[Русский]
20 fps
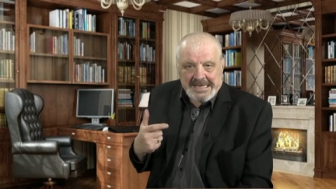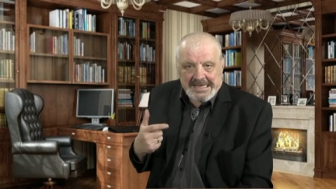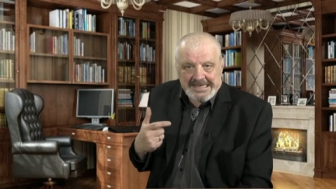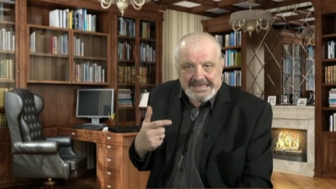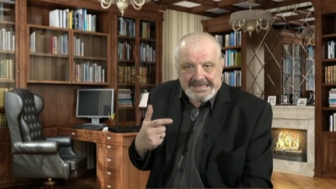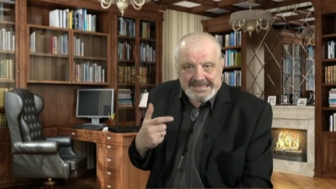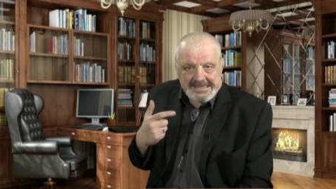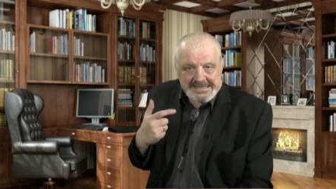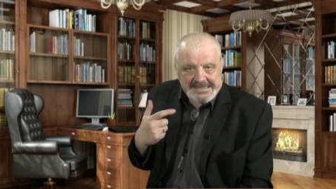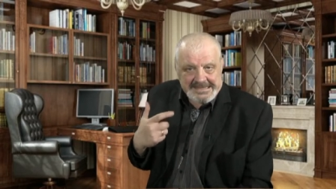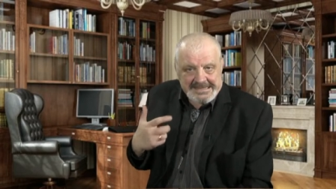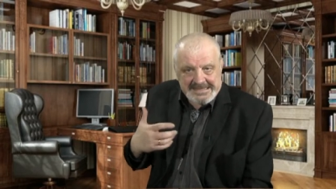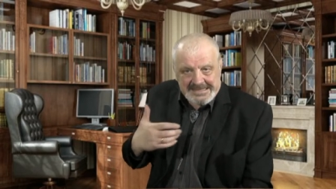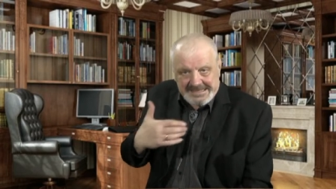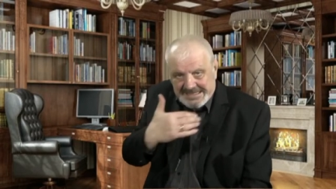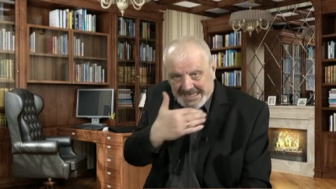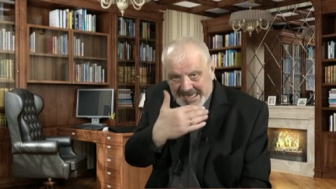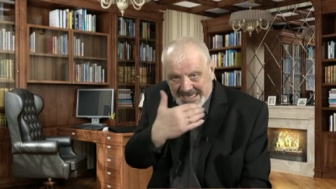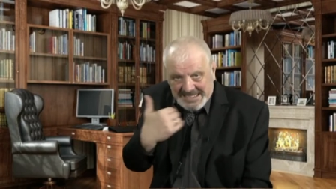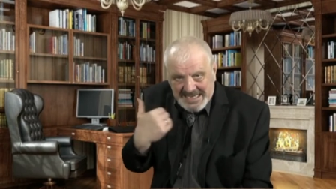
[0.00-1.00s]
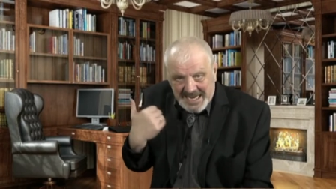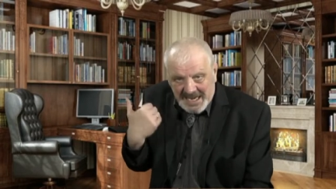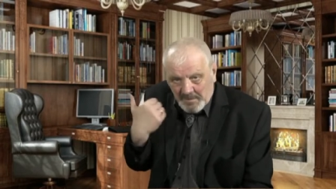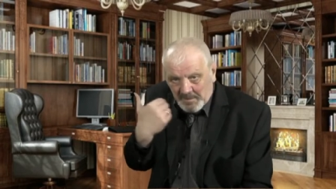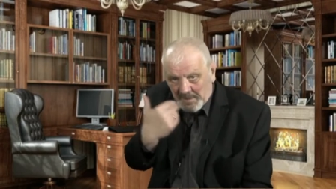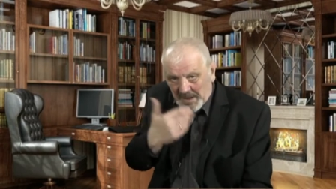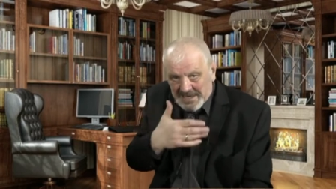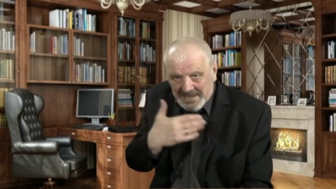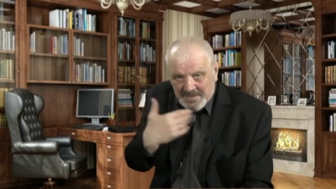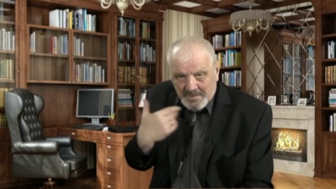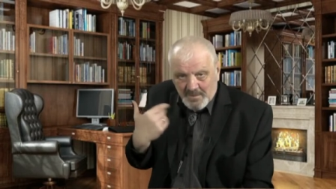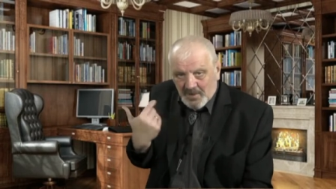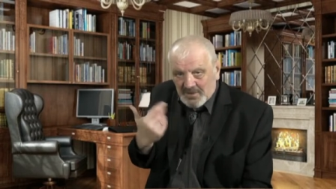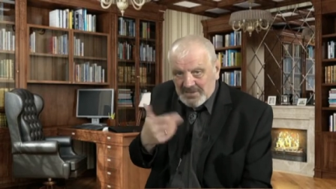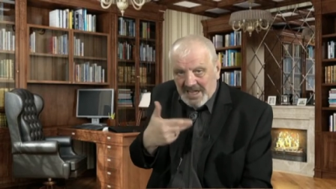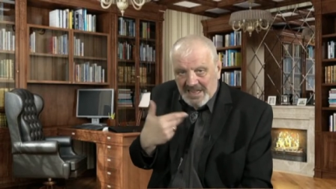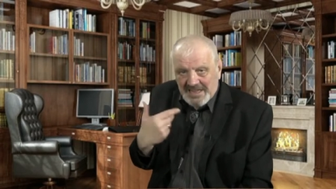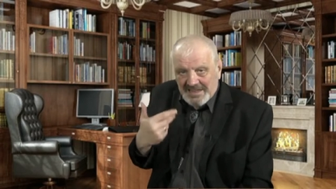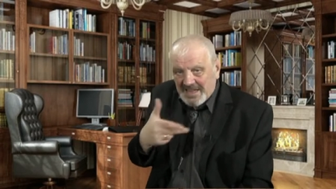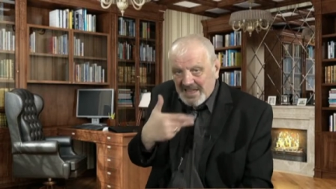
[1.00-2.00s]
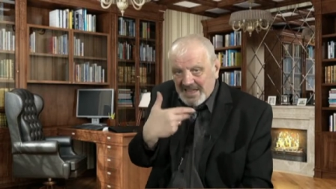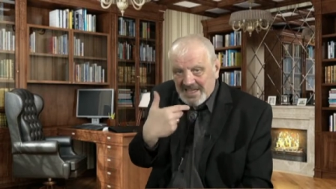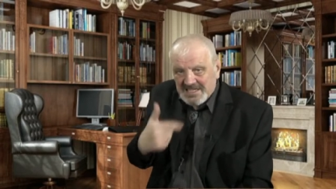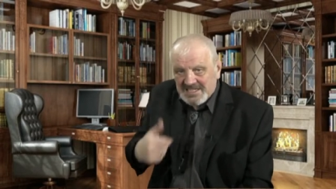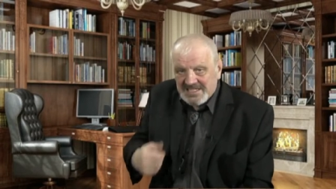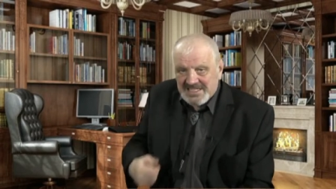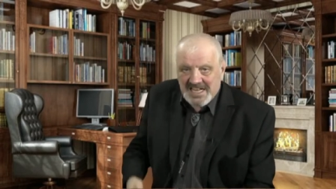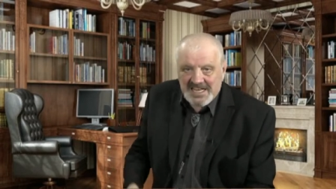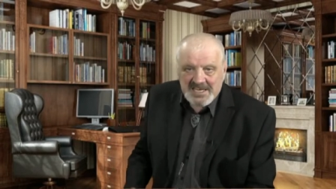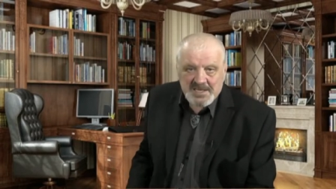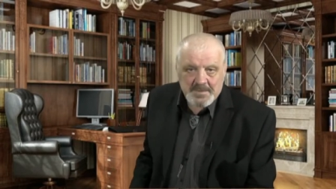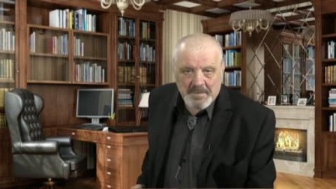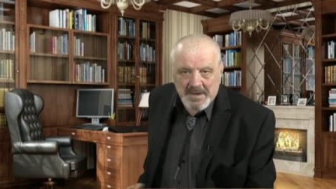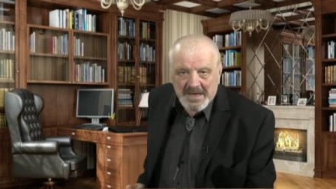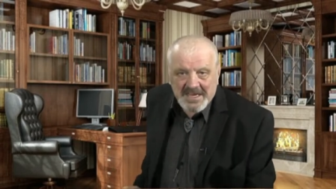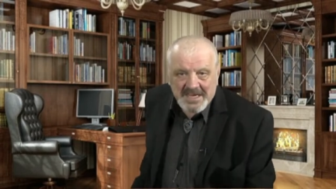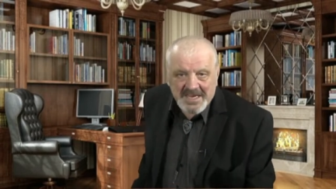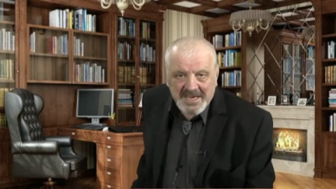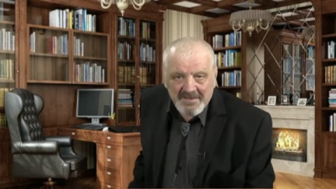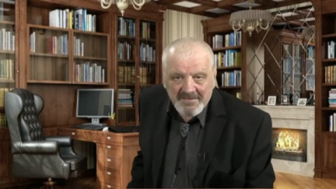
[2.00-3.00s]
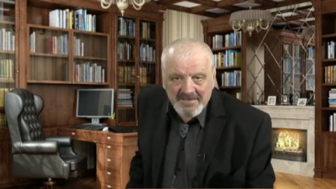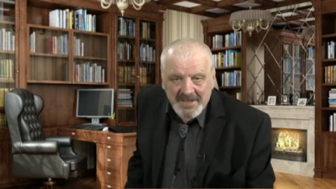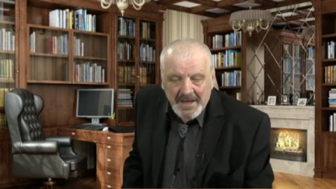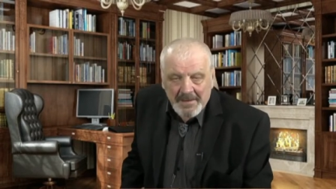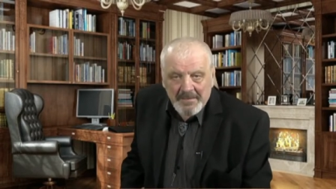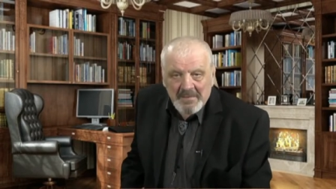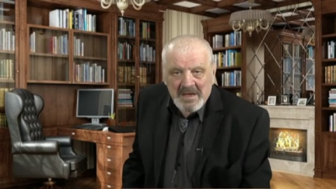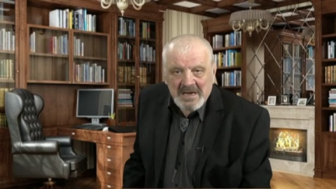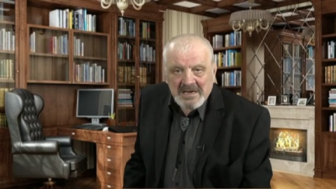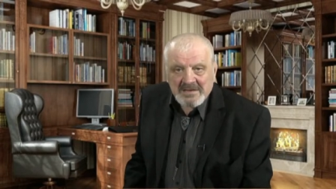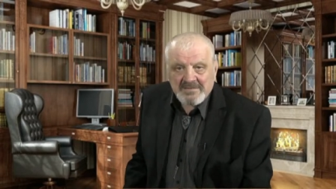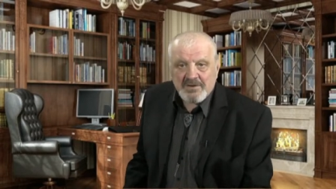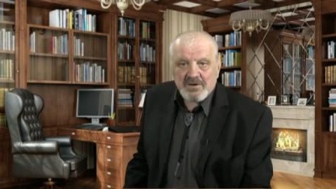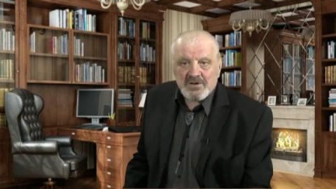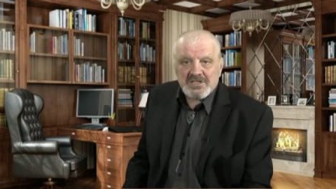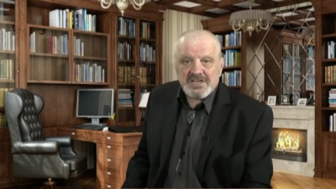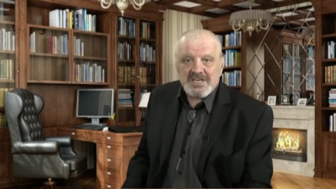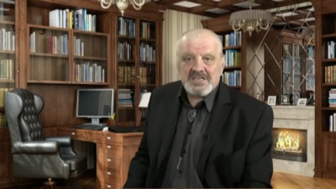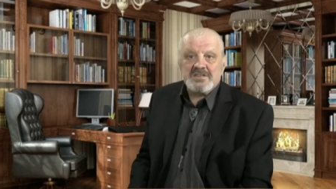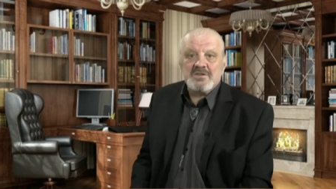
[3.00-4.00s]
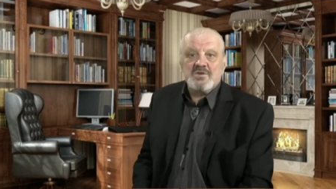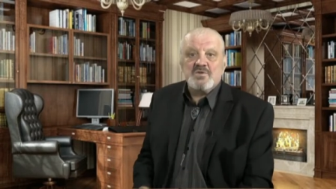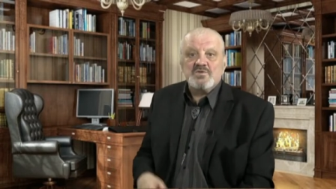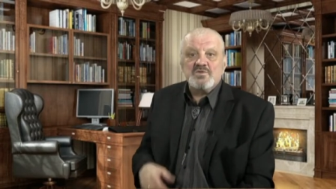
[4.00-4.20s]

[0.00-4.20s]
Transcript: э, назад просмотрит ретроспективно свою жизнь,